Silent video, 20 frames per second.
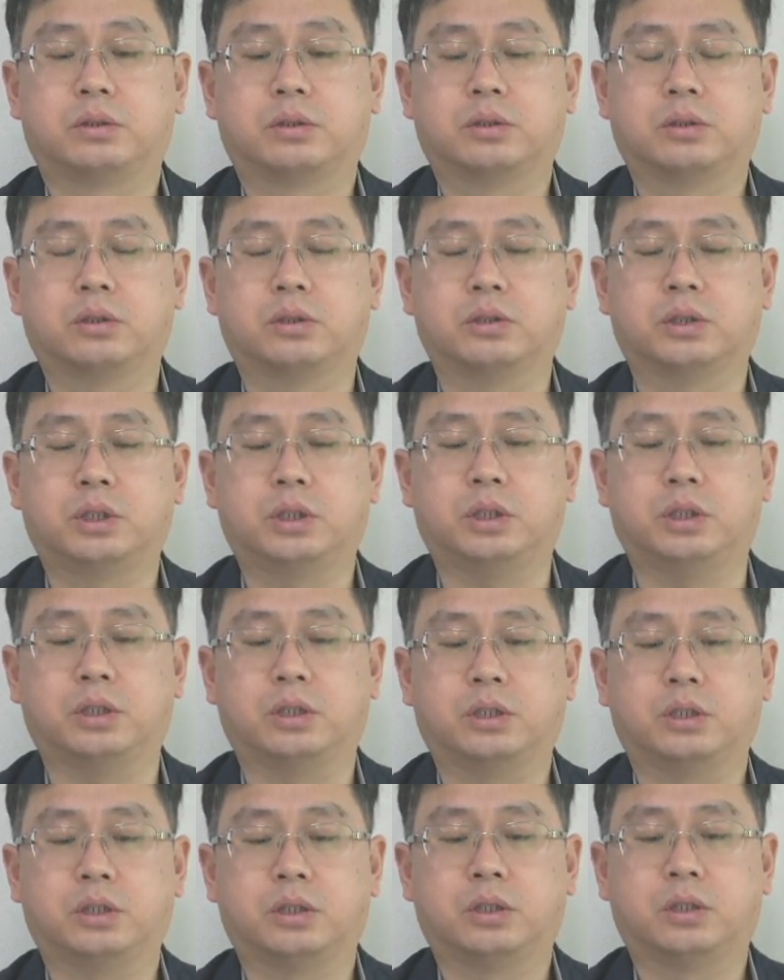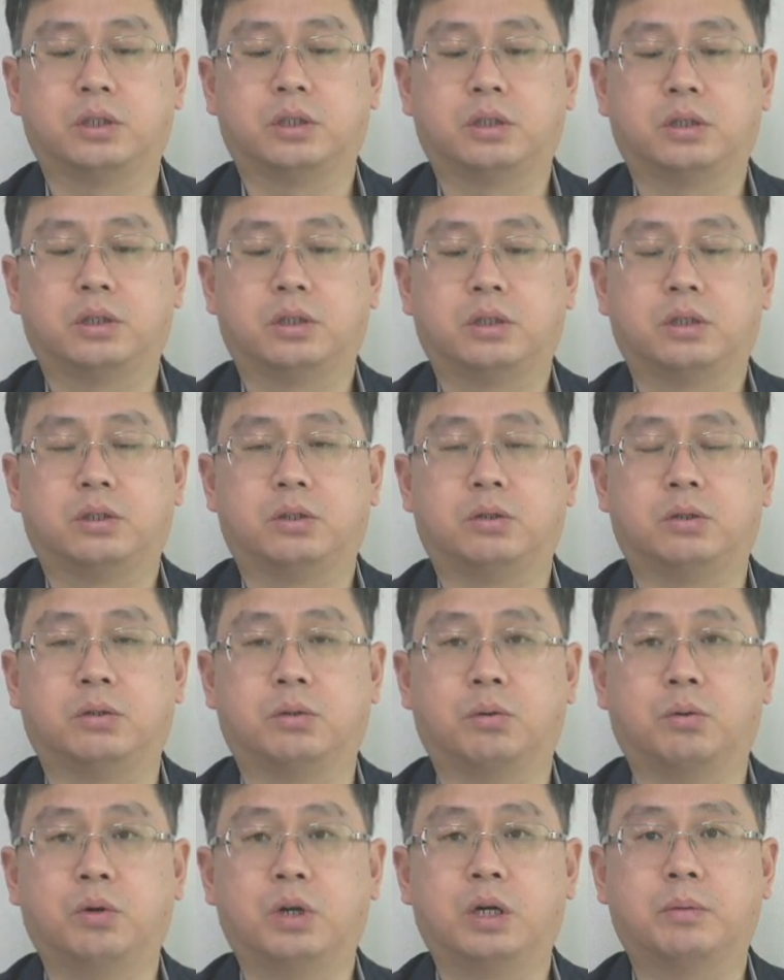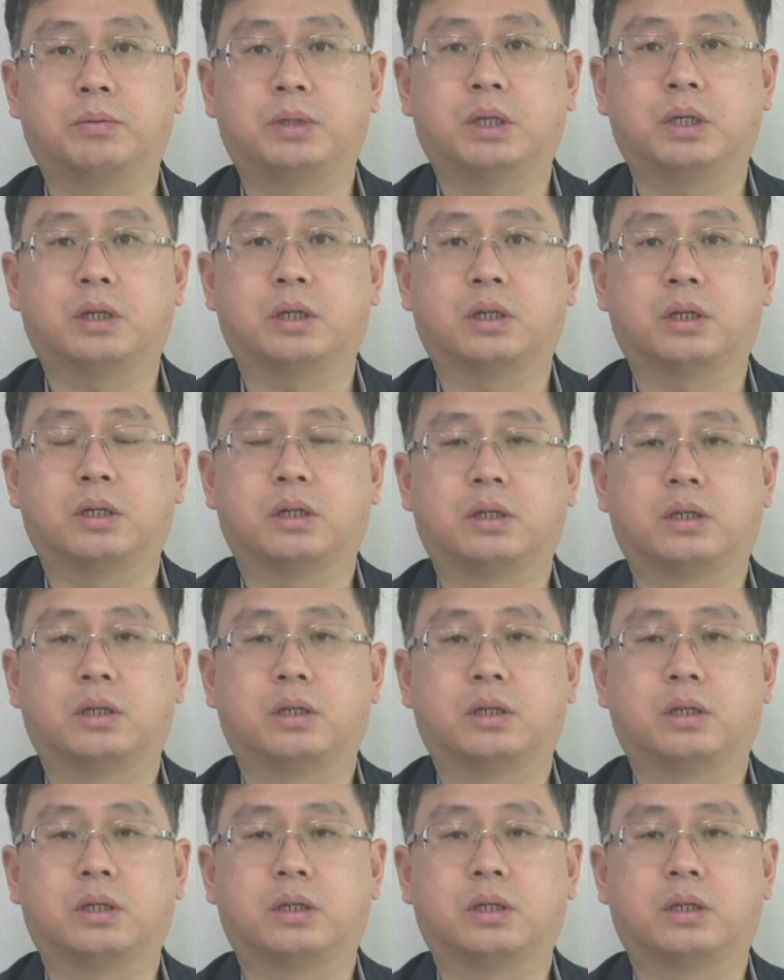그것이 놀랍다.